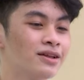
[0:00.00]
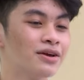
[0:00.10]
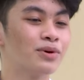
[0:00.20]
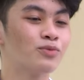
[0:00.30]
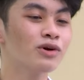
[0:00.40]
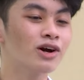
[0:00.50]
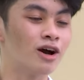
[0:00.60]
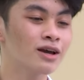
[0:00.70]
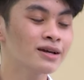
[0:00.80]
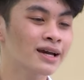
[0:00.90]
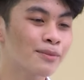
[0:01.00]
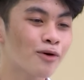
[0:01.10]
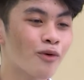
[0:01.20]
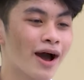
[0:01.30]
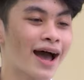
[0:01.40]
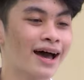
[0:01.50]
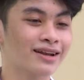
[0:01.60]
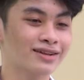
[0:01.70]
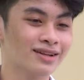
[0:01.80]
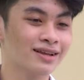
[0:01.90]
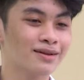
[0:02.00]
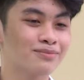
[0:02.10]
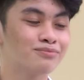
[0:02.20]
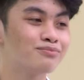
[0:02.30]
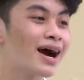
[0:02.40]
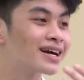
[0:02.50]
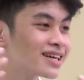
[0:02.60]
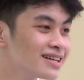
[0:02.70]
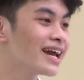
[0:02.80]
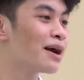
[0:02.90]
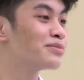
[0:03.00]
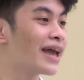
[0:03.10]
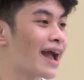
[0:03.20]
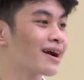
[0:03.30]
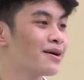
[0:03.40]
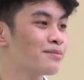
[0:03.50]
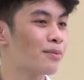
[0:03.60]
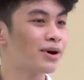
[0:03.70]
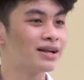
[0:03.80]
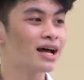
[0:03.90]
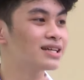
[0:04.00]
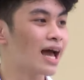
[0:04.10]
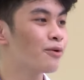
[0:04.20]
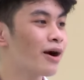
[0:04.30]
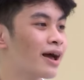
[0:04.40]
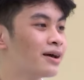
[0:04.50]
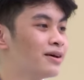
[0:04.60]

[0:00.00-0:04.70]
thì mình muốn gửi cái món quà bằng chính cái âm nhạc mà mình đã trải qua